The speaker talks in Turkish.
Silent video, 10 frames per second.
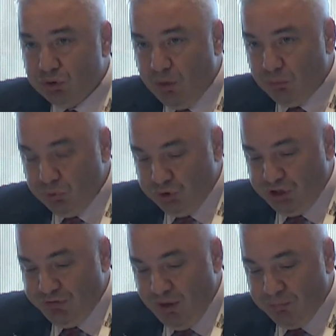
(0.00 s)
Namluyu
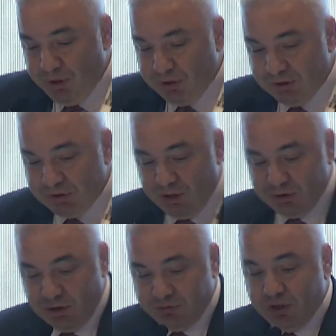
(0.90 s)
çeviren parça. Sağ
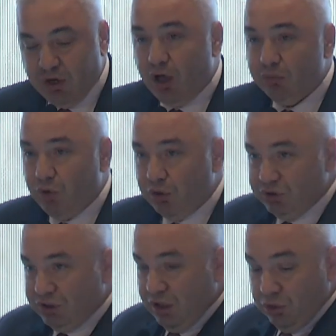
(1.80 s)
tarafta gun mount,
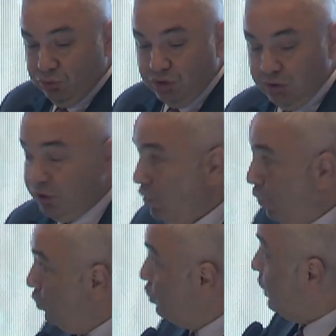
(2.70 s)
silahı tutan
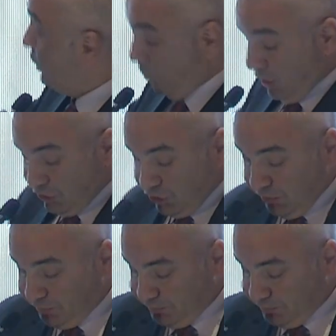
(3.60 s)
o uçtaki parça.